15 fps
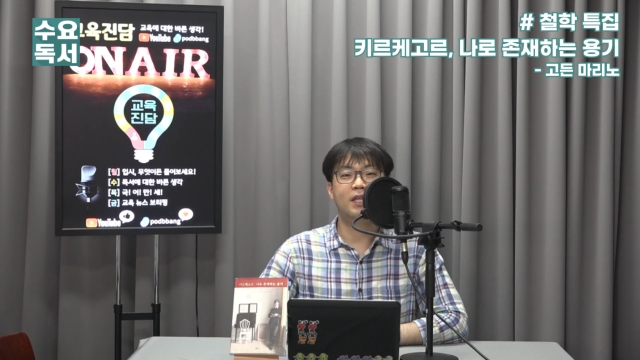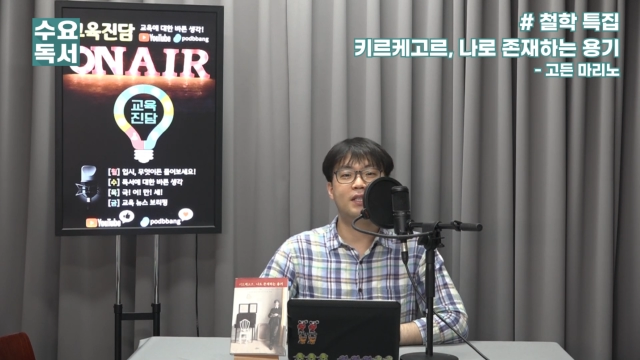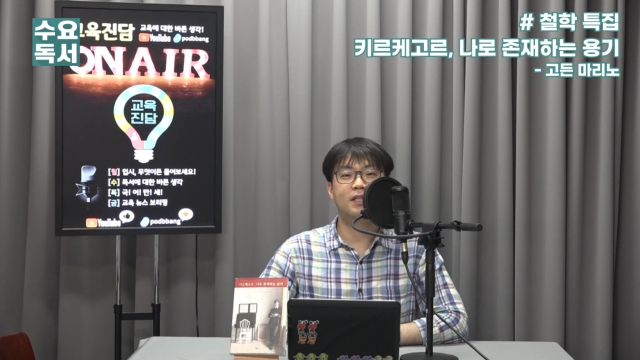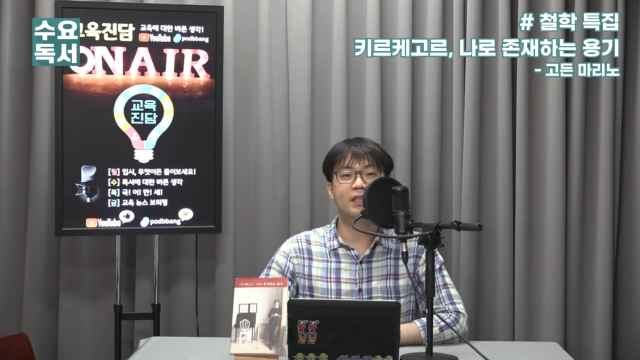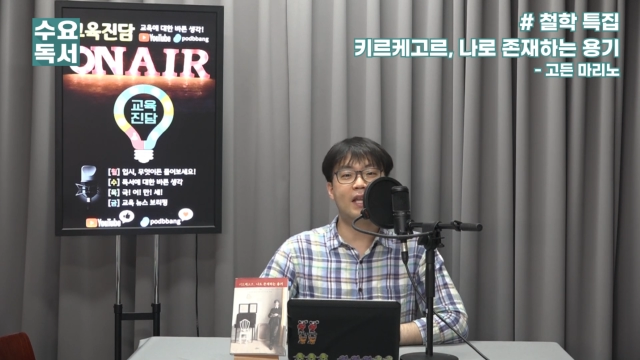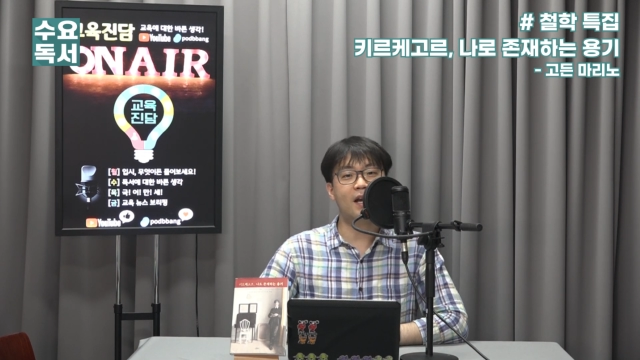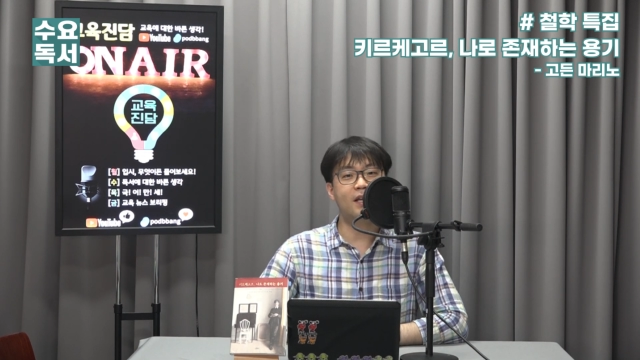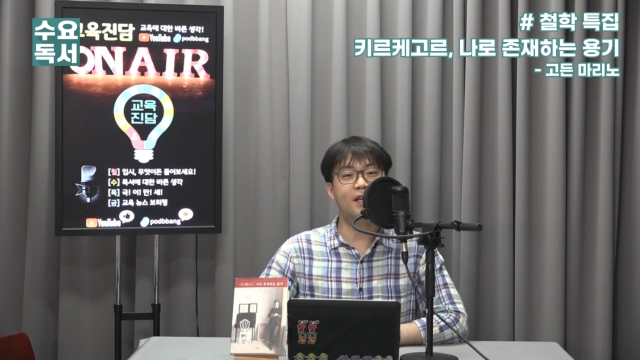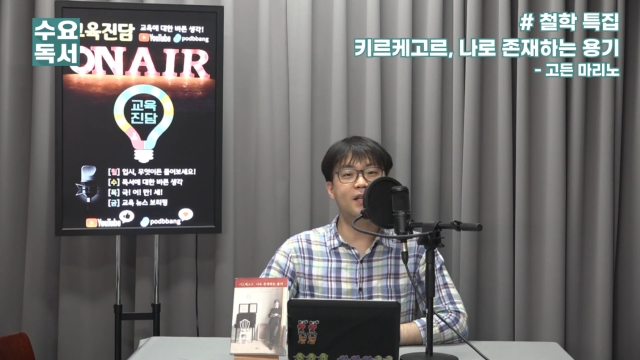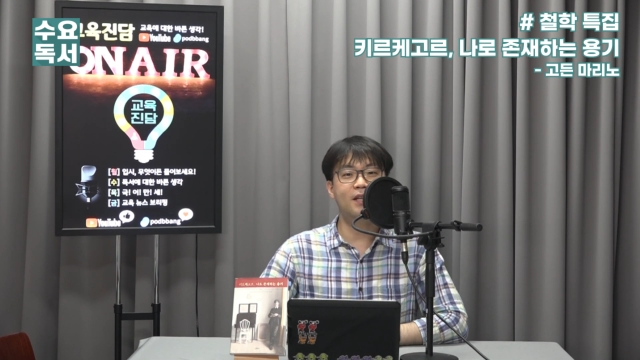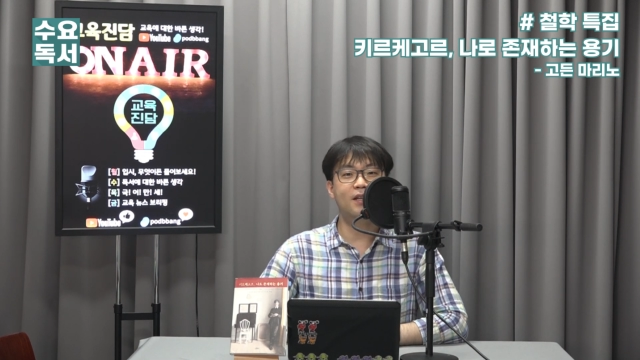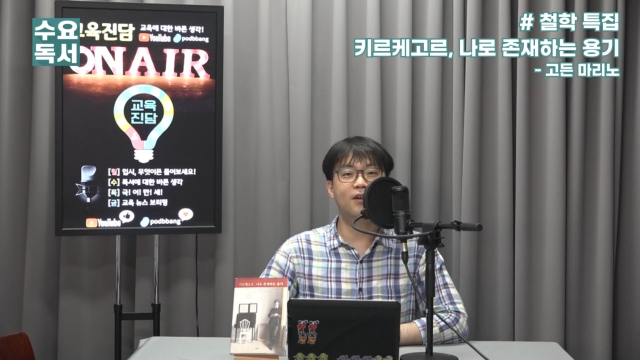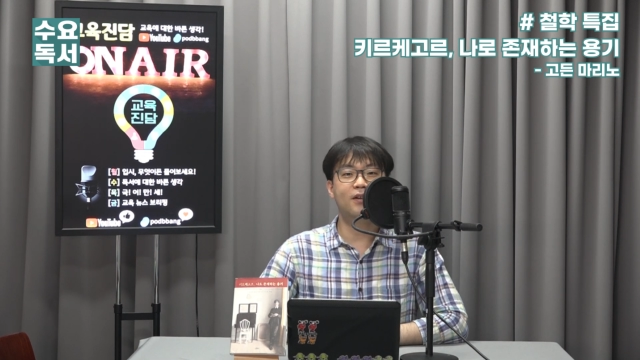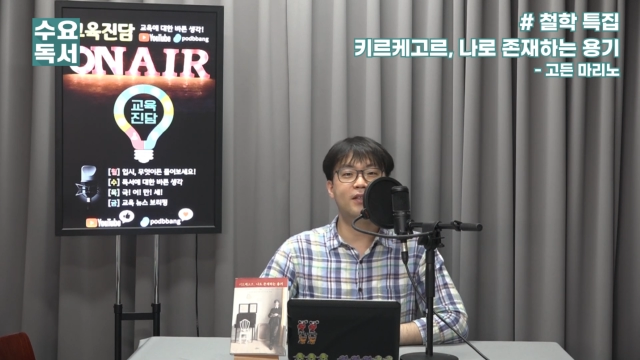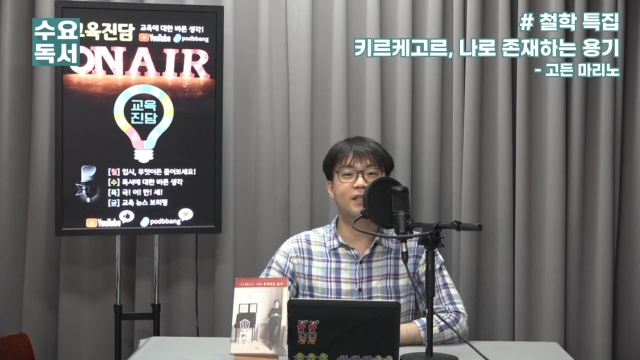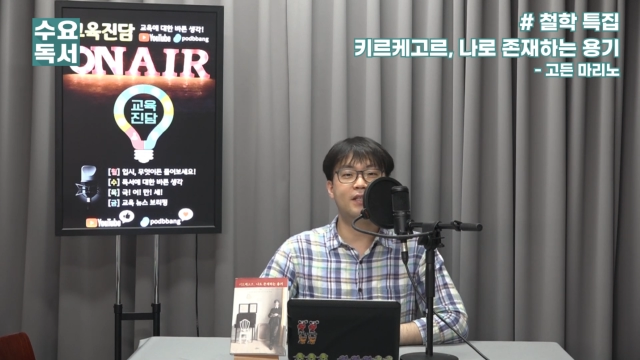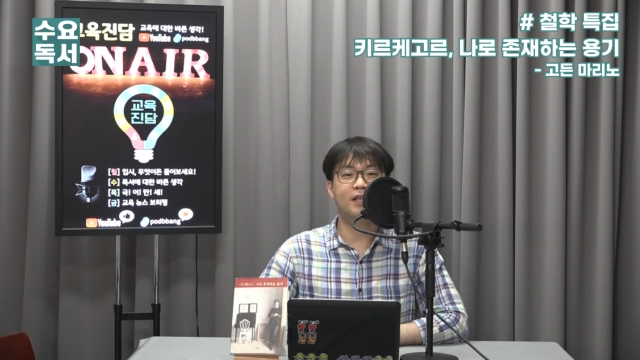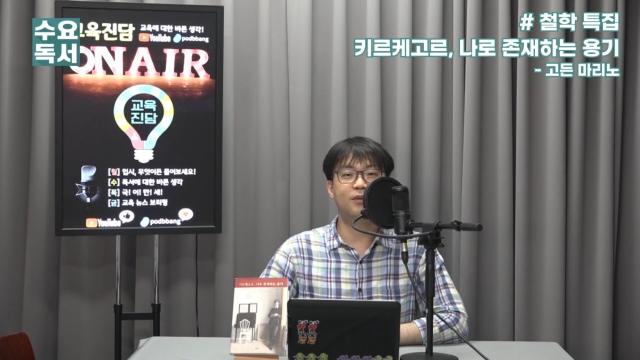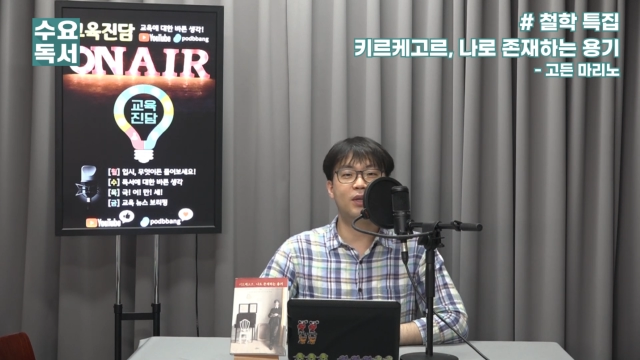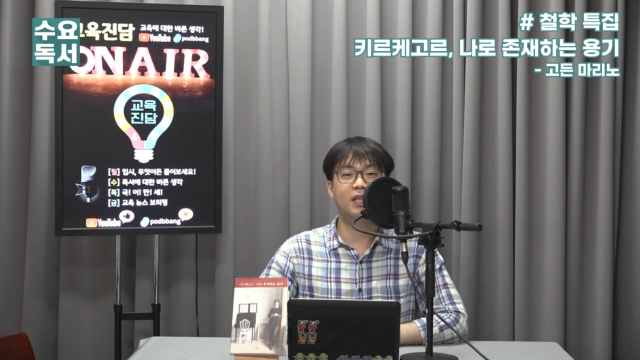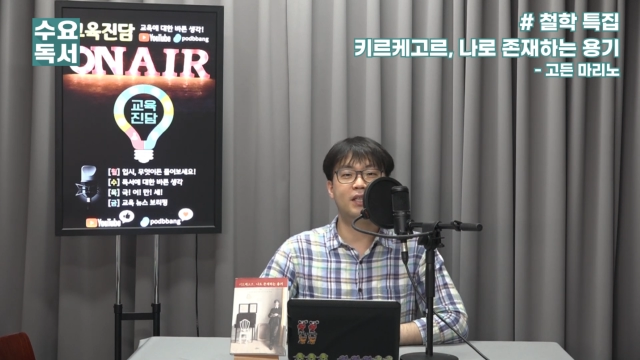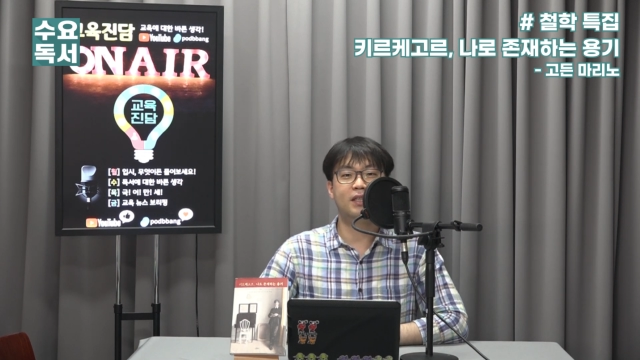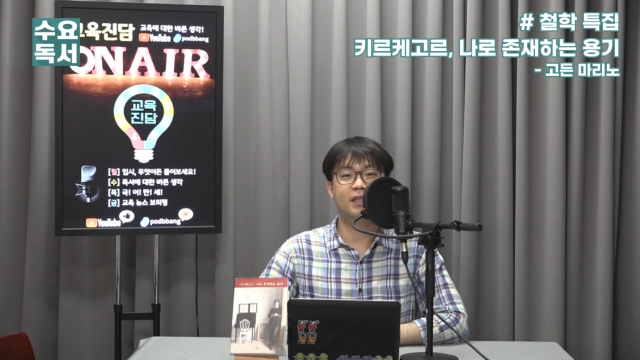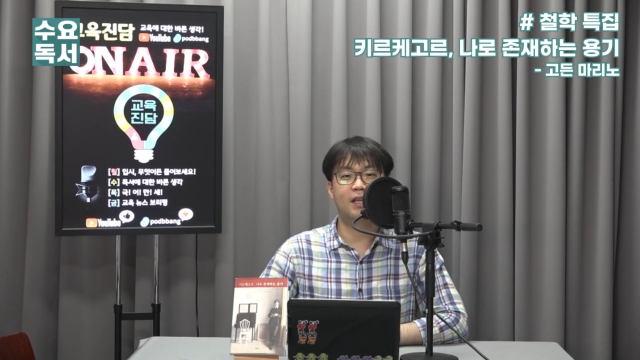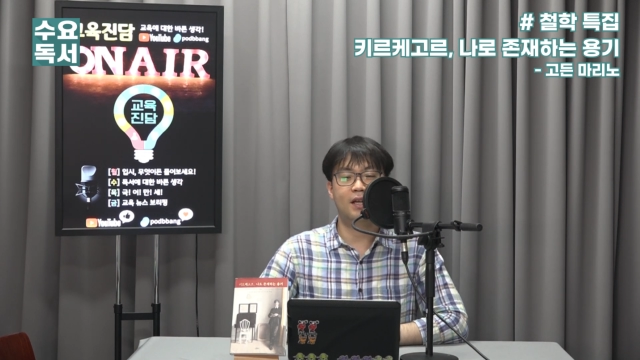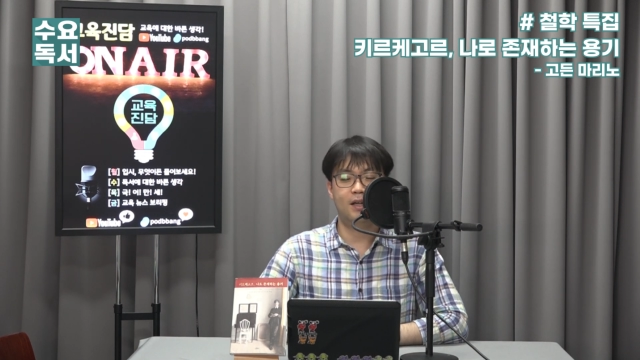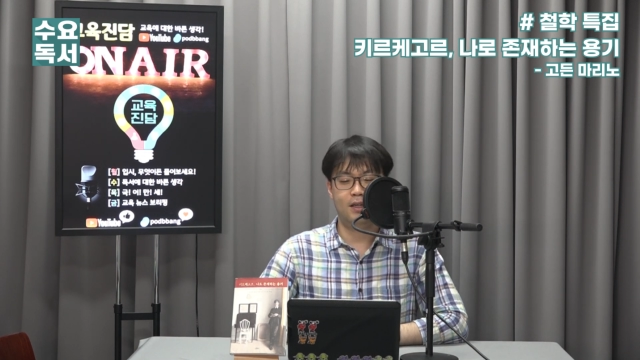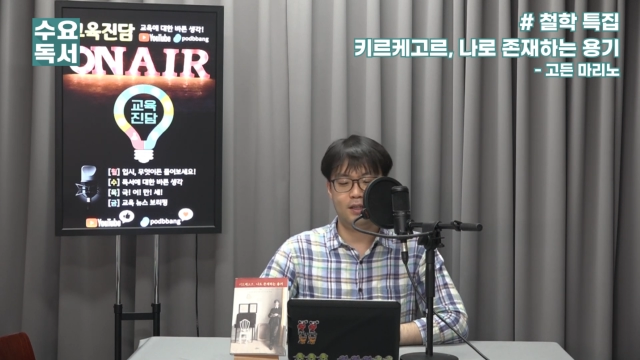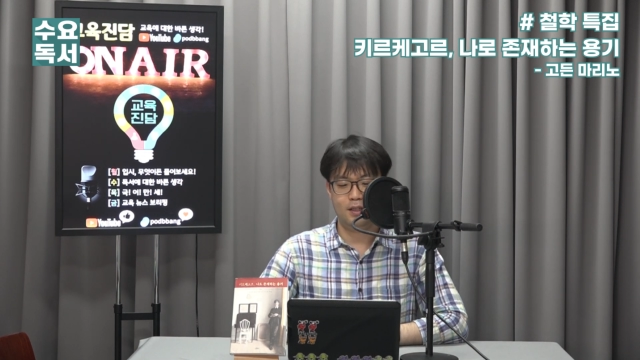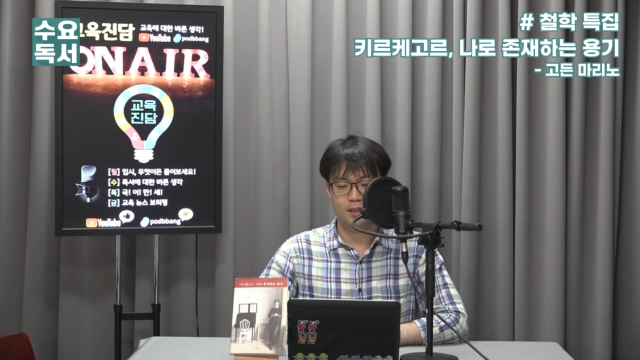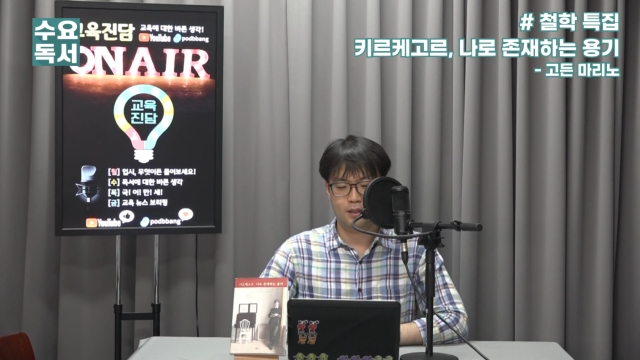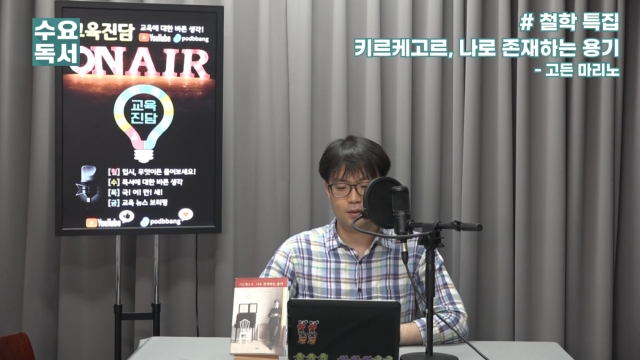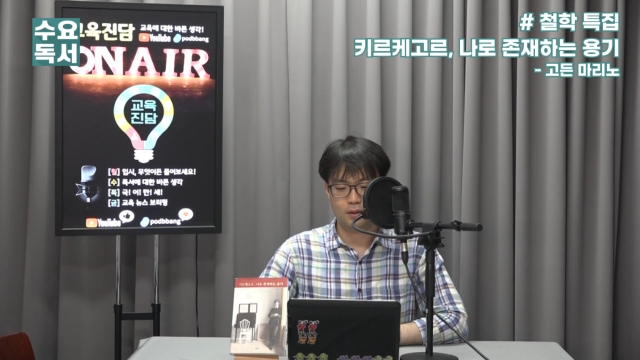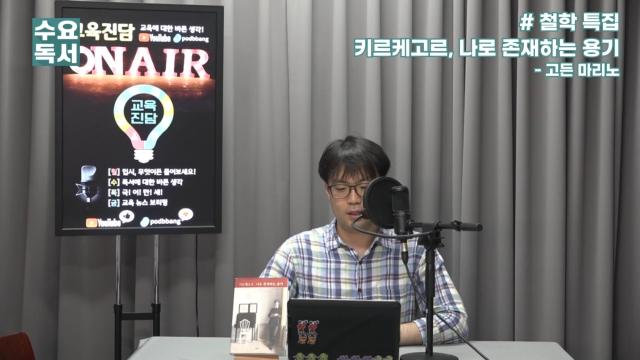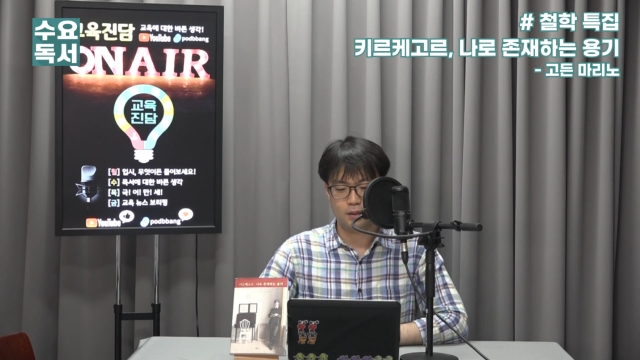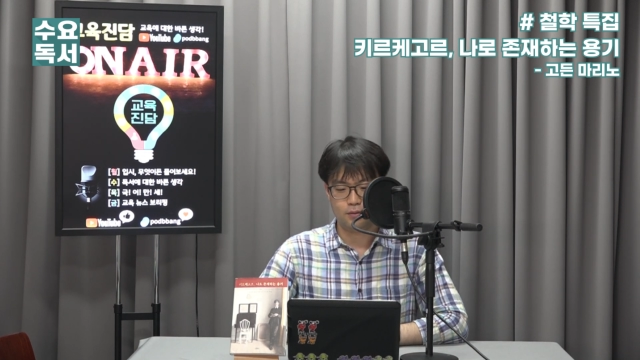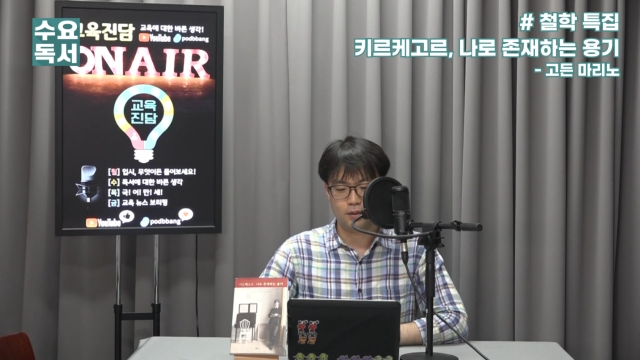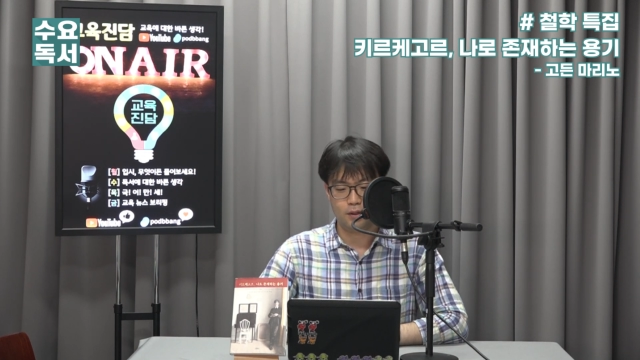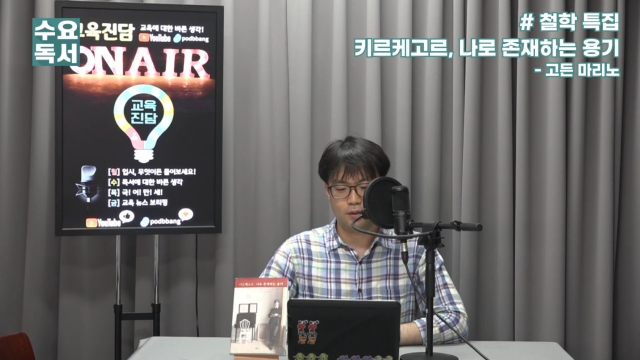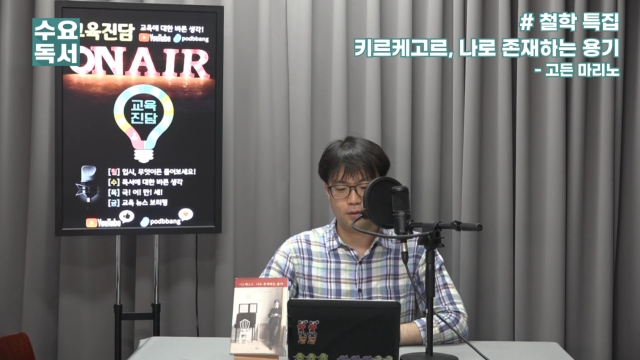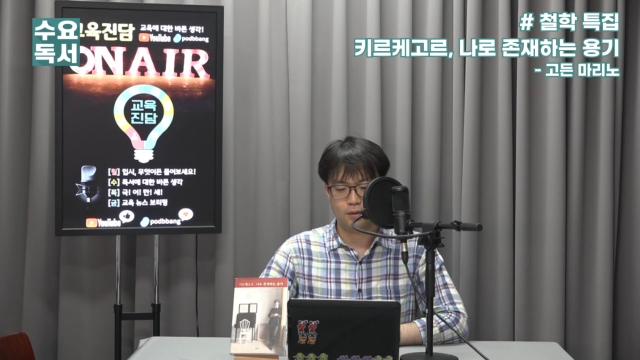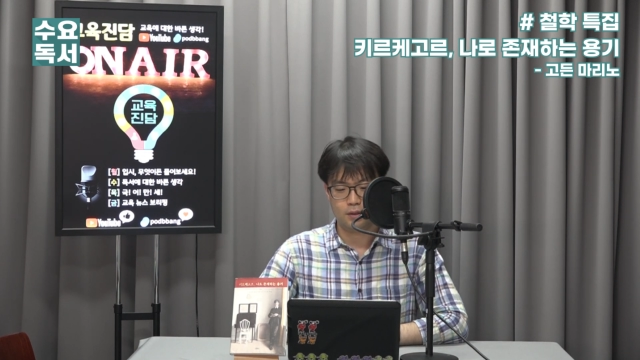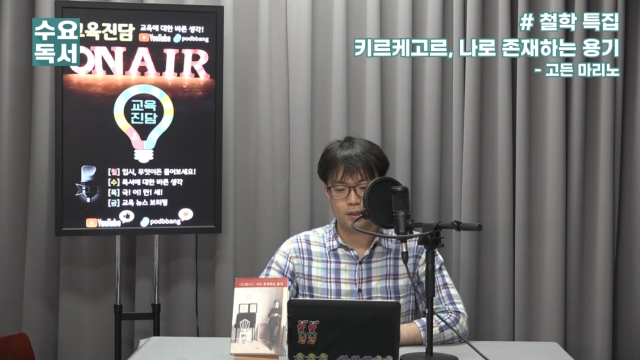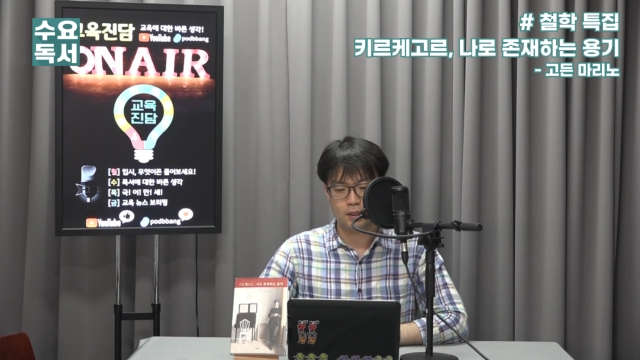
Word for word: 된지딱 1년째 되는 날이더라고요.